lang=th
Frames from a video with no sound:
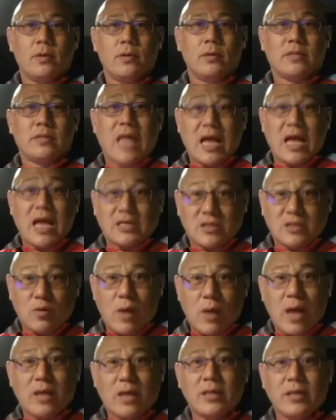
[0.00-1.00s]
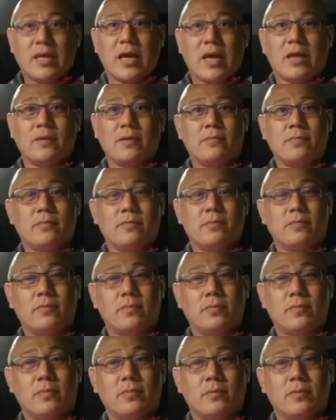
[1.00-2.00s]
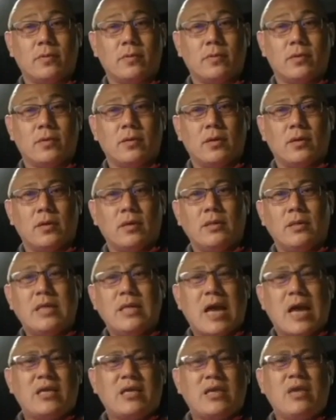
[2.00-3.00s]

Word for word: ตาสว่างหรือยัง อย่า